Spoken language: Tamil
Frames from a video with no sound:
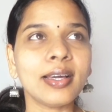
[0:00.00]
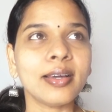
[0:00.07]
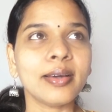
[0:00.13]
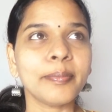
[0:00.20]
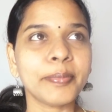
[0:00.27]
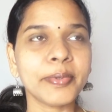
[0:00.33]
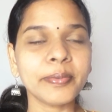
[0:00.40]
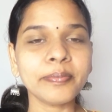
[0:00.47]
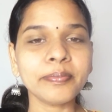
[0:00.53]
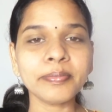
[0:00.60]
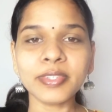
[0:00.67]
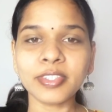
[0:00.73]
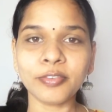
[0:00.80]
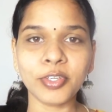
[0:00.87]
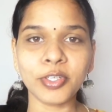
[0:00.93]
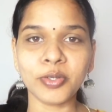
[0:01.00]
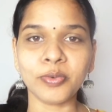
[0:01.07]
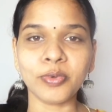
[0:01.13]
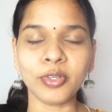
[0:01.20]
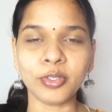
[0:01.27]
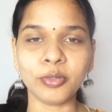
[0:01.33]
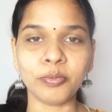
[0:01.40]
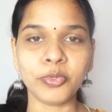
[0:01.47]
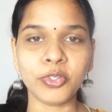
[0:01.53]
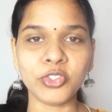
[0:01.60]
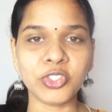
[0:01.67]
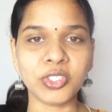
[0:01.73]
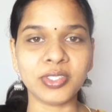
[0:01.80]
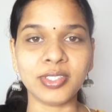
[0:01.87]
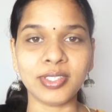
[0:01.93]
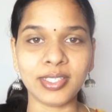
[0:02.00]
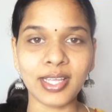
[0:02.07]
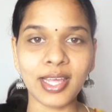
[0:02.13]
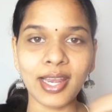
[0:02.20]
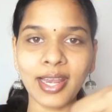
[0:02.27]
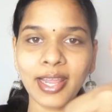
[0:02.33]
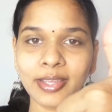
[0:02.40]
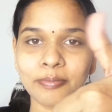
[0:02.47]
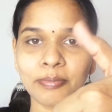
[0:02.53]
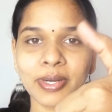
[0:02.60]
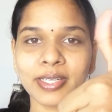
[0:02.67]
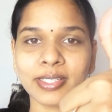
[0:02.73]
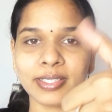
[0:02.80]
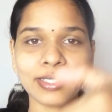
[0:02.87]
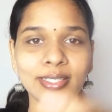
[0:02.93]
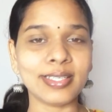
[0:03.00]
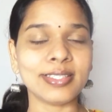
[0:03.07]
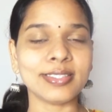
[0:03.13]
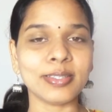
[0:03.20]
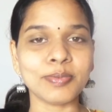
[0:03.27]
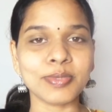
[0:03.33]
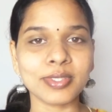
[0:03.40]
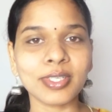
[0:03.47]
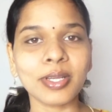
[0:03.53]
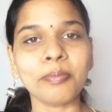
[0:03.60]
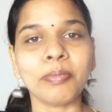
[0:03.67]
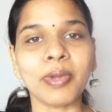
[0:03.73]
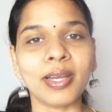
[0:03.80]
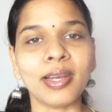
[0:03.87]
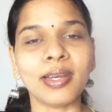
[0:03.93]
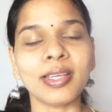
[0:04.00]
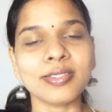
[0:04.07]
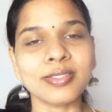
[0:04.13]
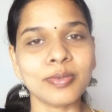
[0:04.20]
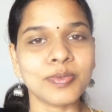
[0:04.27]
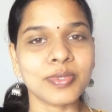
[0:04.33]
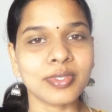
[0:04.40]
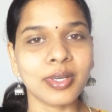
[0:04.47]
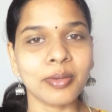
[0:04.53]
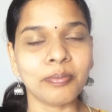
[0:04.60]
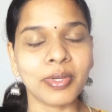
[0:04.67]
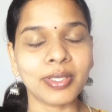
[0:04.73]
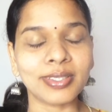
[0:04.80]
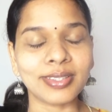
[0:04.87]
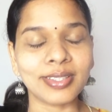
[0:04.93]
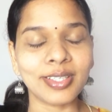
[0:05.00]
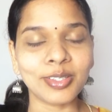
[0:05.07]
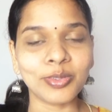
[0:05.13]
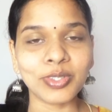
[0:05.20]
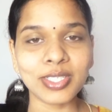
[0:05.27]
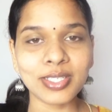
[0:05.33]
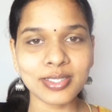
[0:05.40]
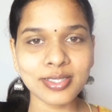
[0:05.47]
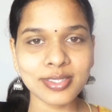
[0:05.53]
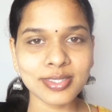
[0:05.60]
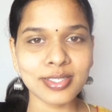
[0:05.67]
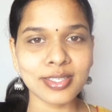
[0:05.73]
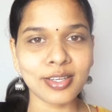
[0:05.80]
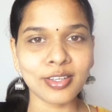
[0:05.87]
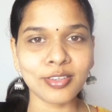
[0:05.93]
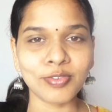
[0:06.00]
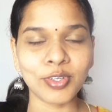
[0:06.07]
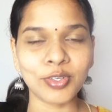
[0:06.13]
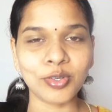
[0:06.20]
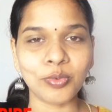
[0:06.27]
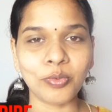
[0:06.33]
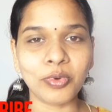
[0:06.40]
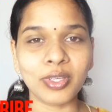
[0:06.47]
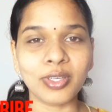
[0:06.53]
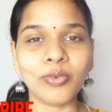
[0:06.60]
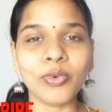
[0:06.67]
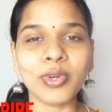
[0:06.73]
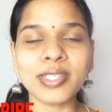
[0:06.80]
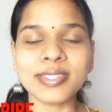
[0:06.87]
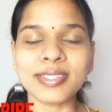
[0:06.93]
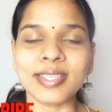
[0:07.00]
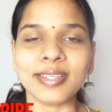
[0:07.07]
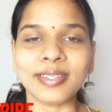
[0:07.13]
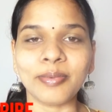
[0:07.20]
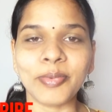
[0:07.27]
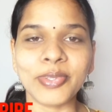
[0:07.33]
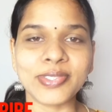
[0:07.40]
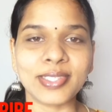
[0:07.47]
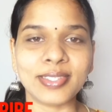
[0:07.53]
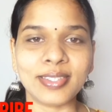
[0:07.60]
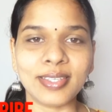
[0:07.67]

அப்புறம் இந்த வீடியோ உங்களுக்கு பிடிச்சிருந்ததுன்னா லைக் பண்ணுங்கள் சப்ஸ்கிரைப் பண்ணலன்னா சப்ஸ்கிரைப் பண்ணுங்கள் என்னோடய இன்ட்ரெஸ்டிங்கான வீடியோவோட உங்களை சீக்கிரமாக சந்தி